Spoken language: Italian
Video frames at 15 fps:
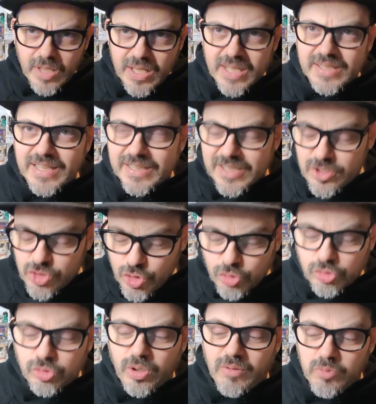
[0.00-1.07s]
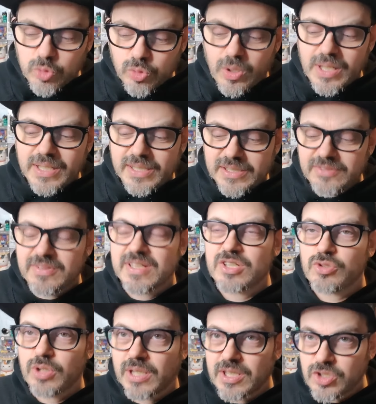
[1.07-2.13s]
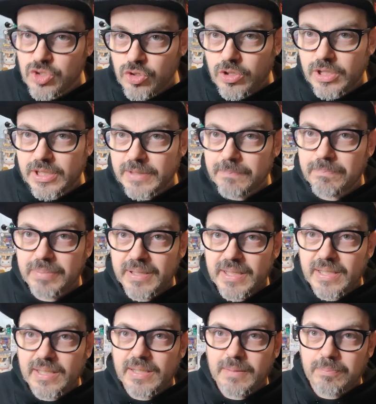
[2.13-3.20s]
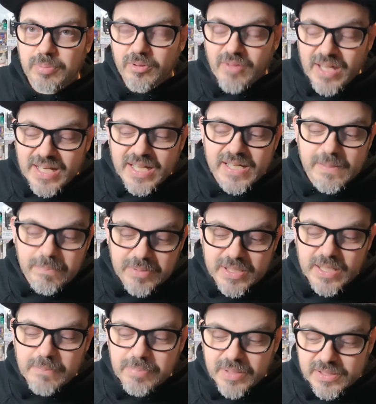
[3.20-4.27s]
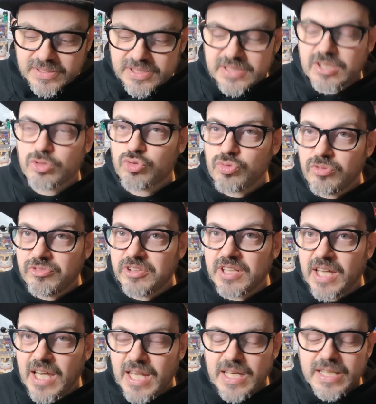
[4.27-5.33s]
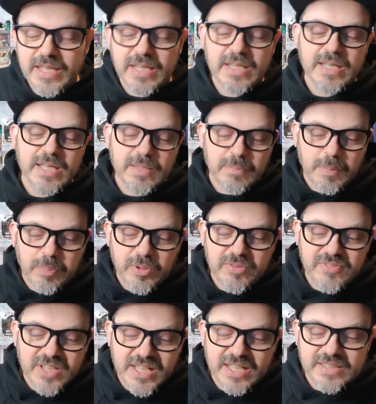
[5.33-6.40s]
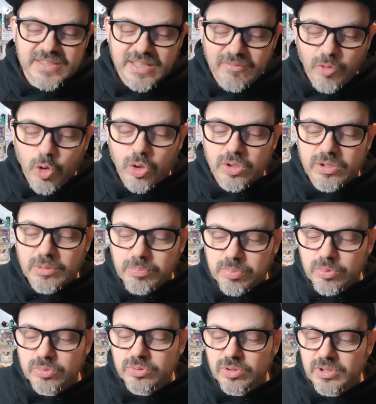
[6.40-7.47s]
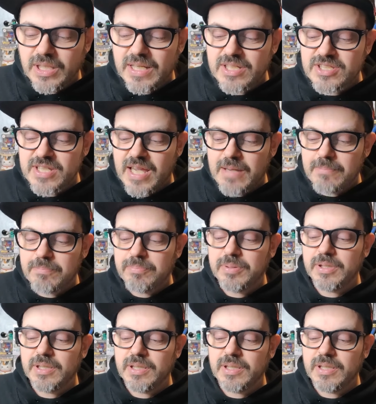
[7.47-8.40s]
è andata sotto, ha avuto anche diverse occasioni per eh, provare a riaprire la partita sul finale, ma poi viene travolta appunto dalla Samp,